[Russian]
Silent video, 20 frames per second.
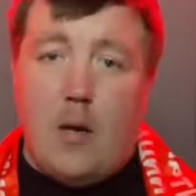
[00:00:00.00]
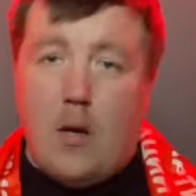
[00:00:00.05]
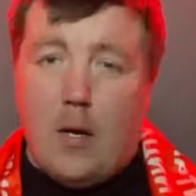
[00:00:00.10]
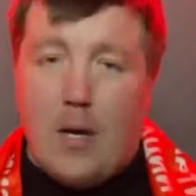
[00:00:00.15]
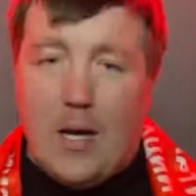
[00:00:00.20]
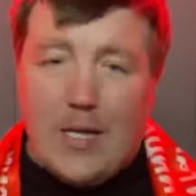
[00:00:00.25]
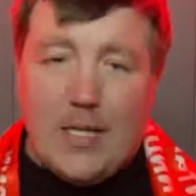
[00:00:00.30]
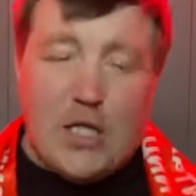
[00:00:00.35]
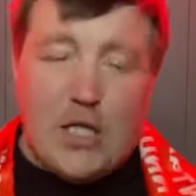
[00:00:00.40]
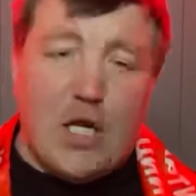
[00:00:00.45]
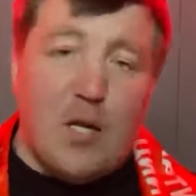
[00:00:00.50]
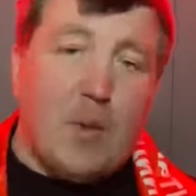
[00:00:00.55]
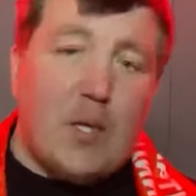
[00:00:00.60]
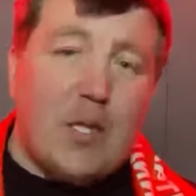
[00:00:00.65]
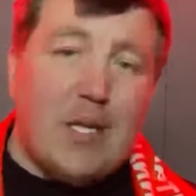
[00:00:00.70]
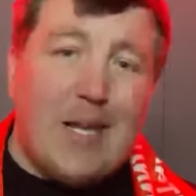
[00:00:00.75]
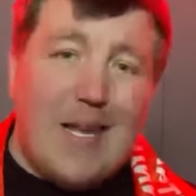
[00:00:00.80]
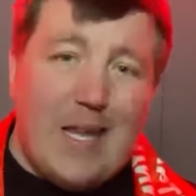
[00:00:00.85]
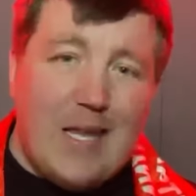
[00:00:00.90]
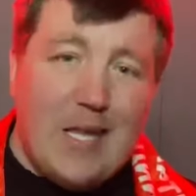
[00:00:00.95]
городским
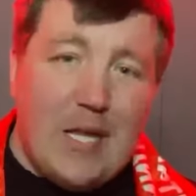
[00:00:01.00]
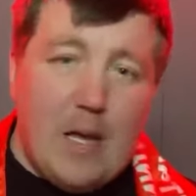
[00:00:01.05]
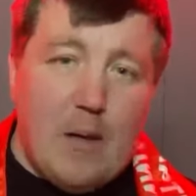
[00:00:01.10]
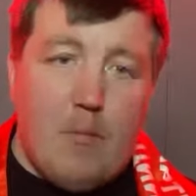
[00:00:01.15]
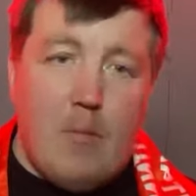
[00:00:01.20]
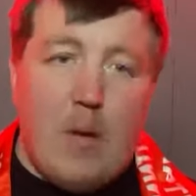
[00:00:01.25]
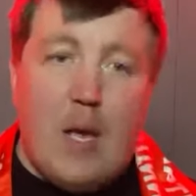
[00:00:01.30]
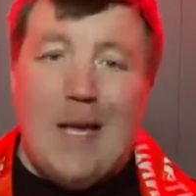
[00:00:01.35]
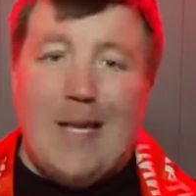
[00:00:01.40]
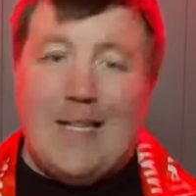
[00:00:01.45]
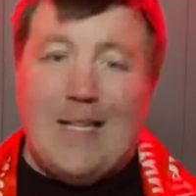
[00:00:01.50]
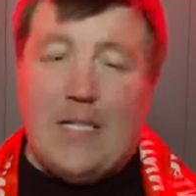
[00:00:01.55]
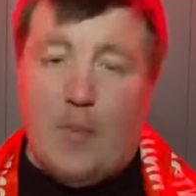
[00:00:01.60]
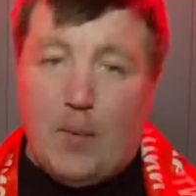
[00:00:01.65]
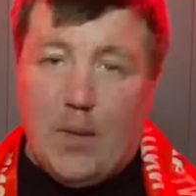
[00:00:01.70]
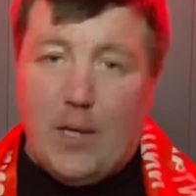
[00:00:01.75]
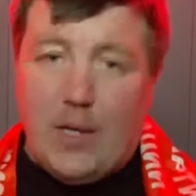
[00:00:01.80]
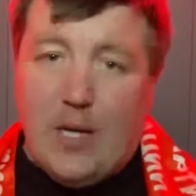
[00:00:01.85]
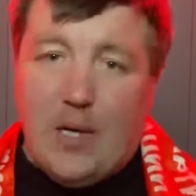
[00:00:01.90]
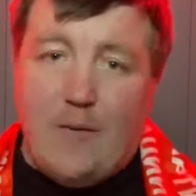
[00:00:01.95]
отделением
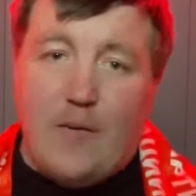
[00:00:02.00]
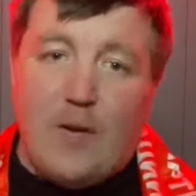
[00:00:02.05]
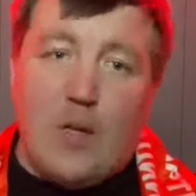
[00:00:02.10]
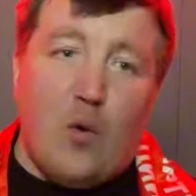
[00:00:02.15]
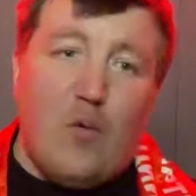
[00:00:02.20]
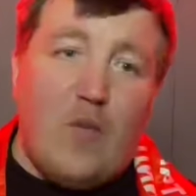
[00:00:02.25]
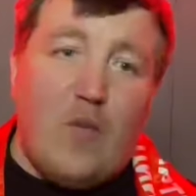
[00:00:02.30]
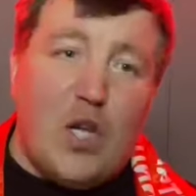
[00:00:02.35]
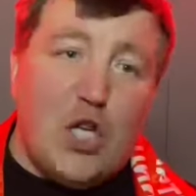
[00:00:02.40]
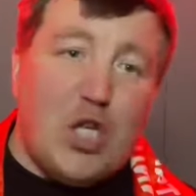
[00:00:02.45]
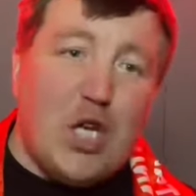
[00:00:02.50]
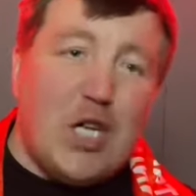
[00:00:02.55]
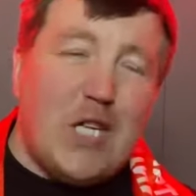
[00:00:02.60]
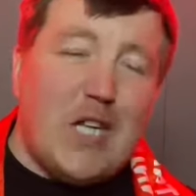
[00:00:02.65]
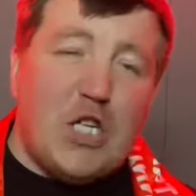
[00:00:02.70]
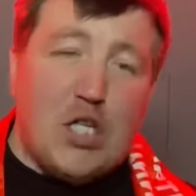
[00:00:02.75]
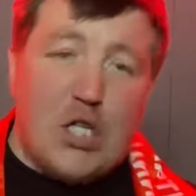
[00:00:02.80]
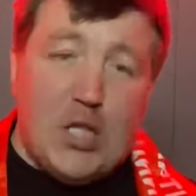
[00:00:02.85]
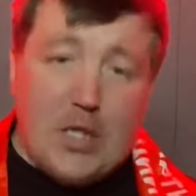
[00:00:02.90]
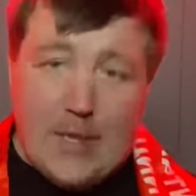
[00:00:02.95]
запланировано
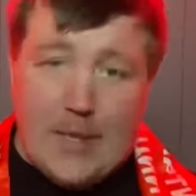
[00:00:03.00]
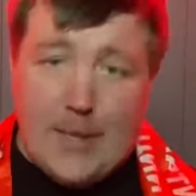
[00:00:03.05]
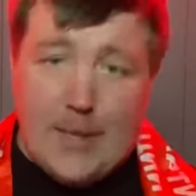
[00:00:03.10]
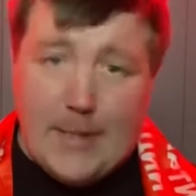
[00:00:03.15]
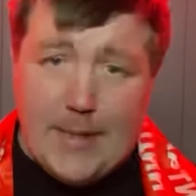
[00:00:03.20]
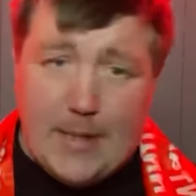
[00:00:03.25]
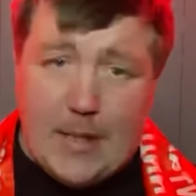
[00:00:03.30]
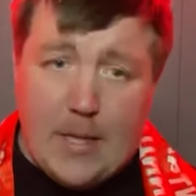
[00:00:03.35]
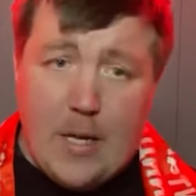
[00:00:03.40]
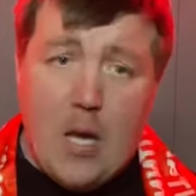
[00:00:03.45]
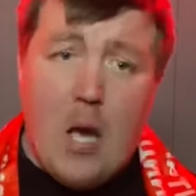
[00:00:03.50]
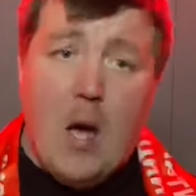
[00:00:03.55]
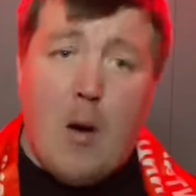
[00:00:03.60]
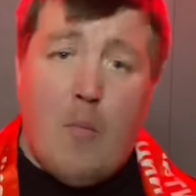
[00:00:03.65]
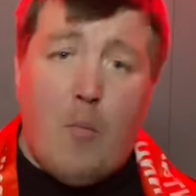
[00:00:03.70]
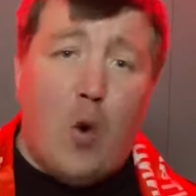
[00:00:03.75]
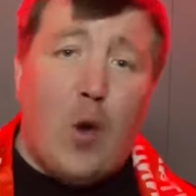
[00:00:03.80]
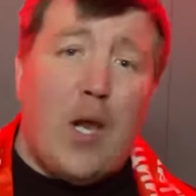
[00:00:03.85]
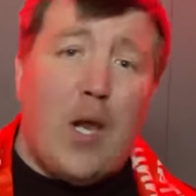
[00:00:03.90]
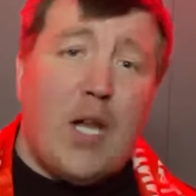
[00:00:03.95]
увеличение численности
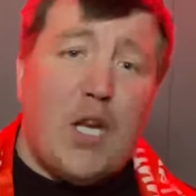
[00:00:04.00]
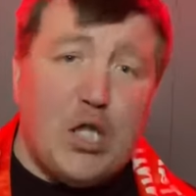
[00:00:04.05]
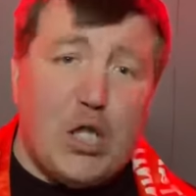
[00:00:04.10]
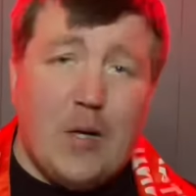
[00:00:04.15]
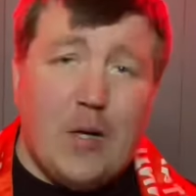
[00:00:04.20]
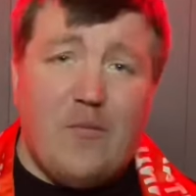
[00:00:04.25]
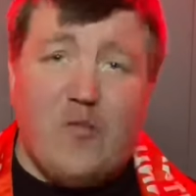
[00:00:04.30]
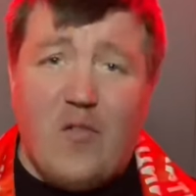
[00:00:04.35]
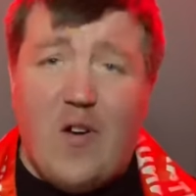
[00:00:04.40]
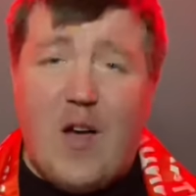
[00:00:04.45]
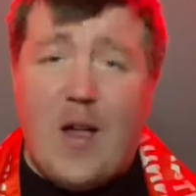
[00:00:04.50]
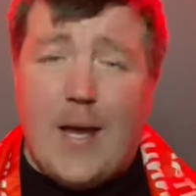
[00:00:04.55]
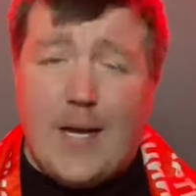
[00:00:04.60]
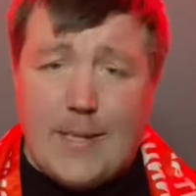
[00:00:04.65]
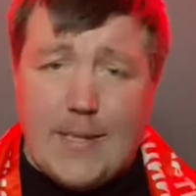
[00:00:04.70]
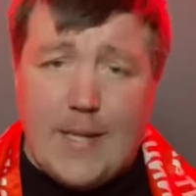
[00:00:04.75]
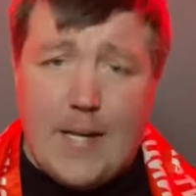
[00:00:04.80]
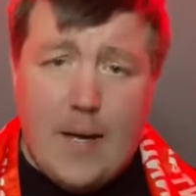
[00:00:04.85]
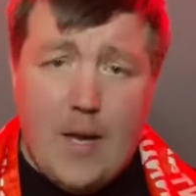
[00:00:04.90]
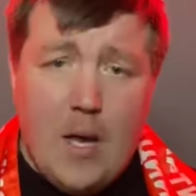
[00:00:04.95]
более чем в два
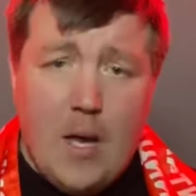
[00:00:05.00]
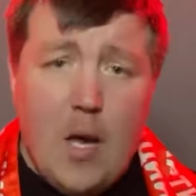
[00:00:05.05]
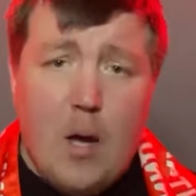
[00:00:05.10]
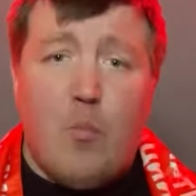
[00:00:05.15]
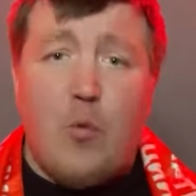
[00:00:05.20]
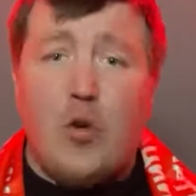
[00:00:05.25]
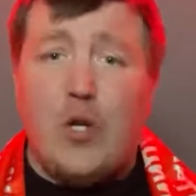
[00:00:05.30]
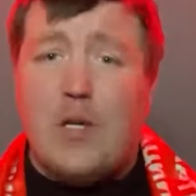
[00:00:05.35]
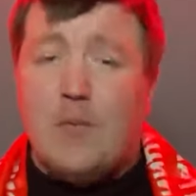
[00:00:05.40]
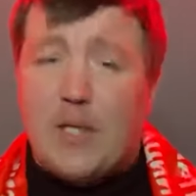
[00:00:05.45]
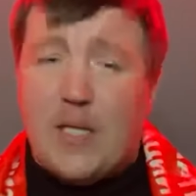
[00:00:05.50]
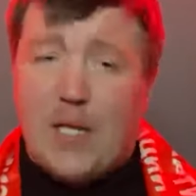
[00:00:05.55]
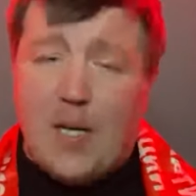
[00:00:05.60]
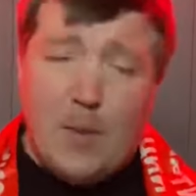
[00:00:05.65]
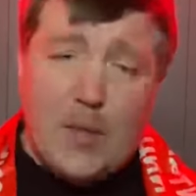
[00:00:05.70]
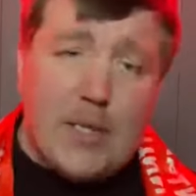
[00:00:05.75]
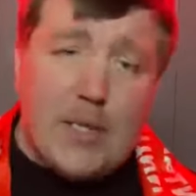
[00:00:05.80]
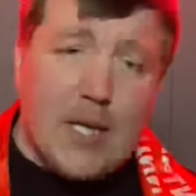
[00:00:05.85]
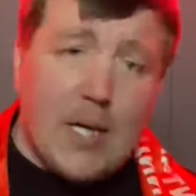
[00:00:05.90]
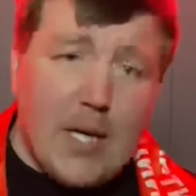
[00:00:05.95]
раза. Будем
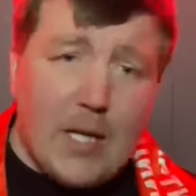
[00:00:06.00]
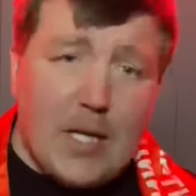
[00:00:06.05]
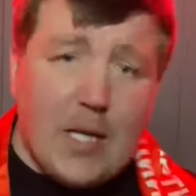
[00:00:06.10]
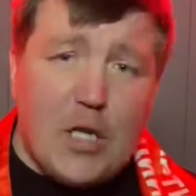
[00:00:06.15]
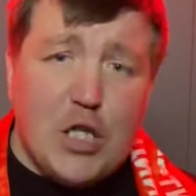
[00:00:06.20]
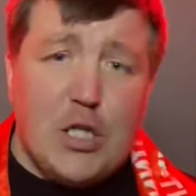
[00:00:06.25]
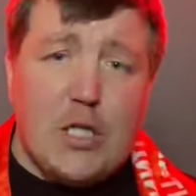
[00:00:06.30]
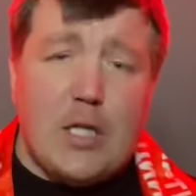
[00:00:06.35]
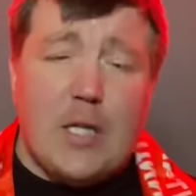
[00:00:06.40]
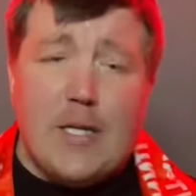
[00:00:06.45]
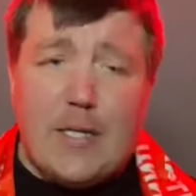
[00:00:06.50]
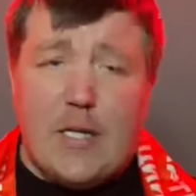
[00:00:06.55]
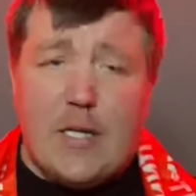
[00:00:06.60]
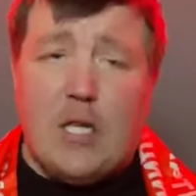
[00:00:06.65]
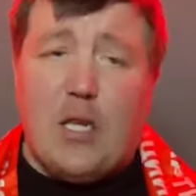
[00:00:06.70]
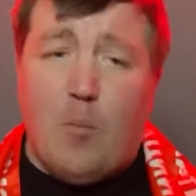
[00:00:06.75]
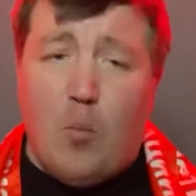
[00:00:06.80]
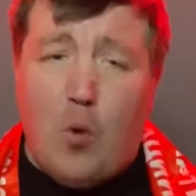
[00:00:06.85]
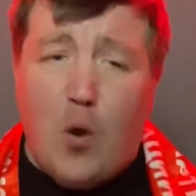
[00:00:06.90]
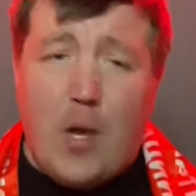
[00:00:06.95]
стремиться к этой численности,
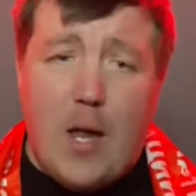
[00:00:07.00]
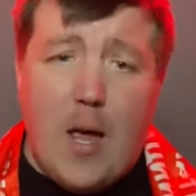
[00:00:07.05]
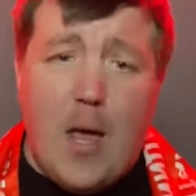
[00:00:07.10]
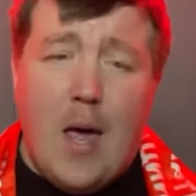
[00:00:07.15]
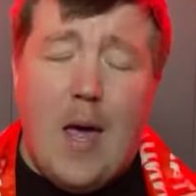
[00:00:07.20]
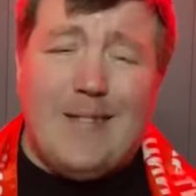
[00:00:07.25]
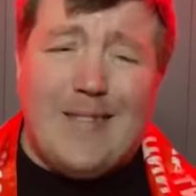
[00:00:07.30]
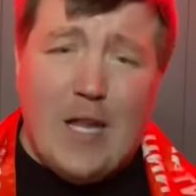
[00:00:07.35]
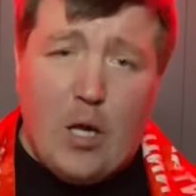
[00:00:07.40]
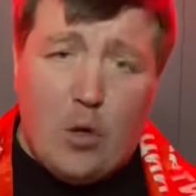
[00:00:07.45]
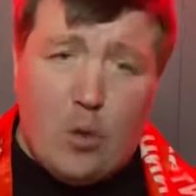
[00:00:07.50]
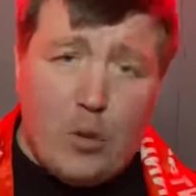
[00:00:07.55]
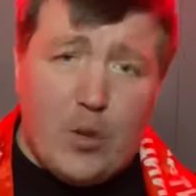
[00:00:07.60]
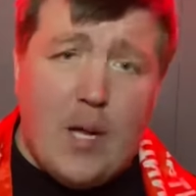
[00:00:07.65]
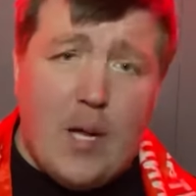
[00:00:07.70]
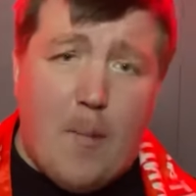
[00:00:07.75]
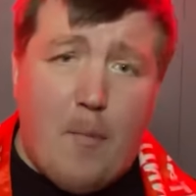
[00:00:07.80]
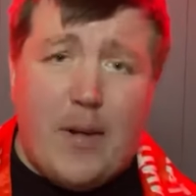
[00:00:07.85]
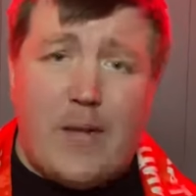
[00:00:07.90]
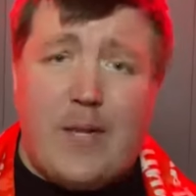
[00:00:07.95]
тем более
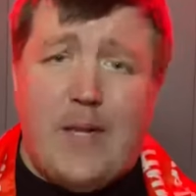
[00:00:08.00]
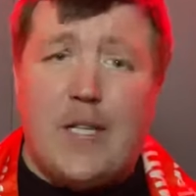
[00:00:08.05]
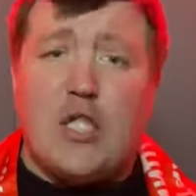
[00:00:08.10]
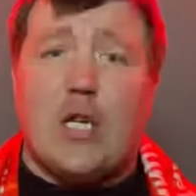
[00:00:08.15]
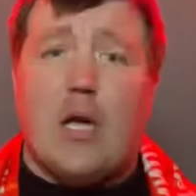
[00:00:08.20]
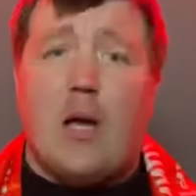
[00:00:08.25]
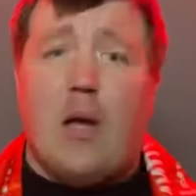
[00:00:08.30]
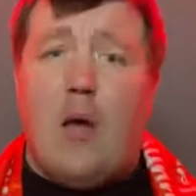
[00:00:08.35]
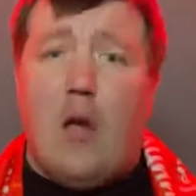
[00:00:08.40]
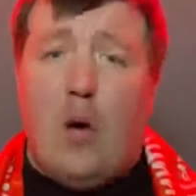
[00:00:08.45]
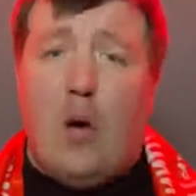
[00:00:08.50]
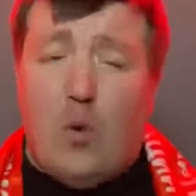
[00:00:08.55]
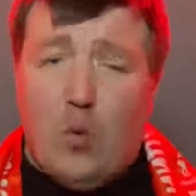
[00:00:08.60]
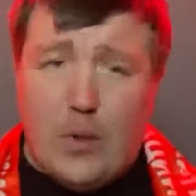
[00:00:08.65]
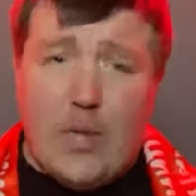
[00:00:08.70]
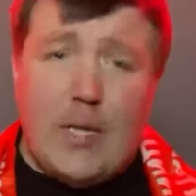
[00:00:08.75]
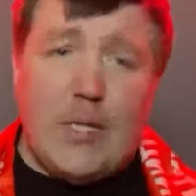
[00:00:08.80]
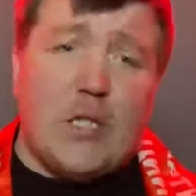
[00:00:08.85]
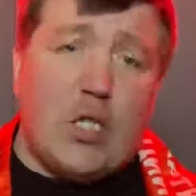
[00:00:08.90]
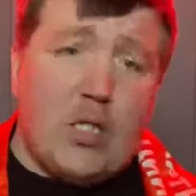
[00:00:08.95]
народная поддержка у
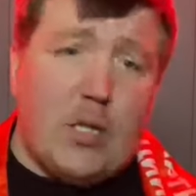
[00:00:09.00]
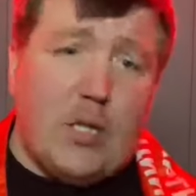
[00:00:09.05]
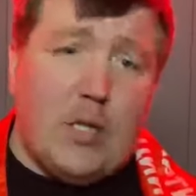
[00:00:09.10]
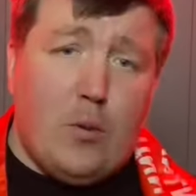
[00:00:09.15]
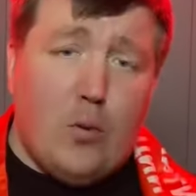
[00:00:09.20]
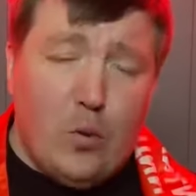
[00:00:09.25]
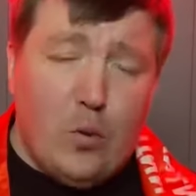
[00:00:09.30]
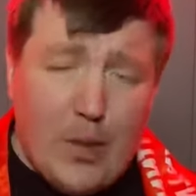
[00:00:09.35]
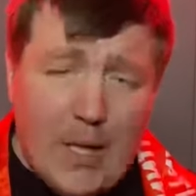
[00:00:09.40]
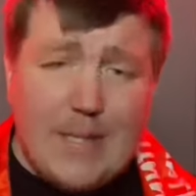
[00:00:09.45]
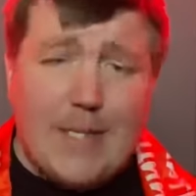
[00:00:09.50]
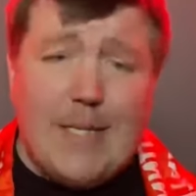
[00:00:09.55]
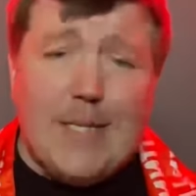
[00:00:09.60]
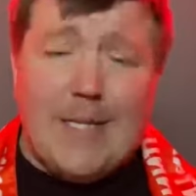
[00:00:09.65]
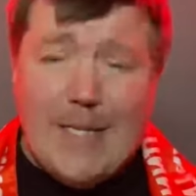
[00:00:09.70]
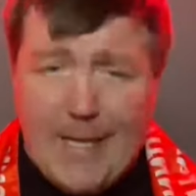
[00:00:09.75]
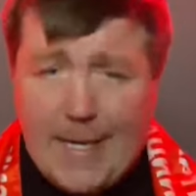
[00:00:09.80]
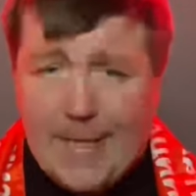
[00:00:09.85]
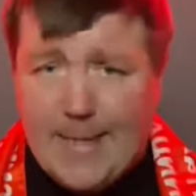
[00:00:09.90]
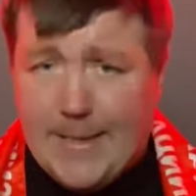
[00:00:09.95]
нас, у нас
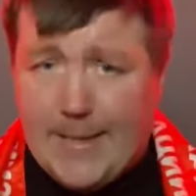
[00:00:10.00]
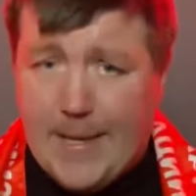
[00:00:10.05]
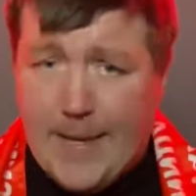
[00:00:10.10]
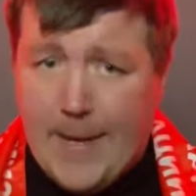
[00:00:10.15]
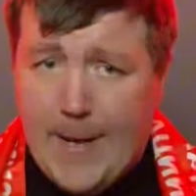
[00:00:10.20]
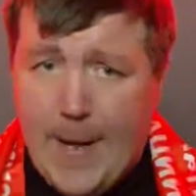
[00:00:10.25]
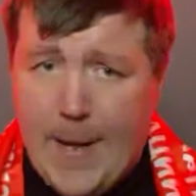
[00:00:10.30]
есть.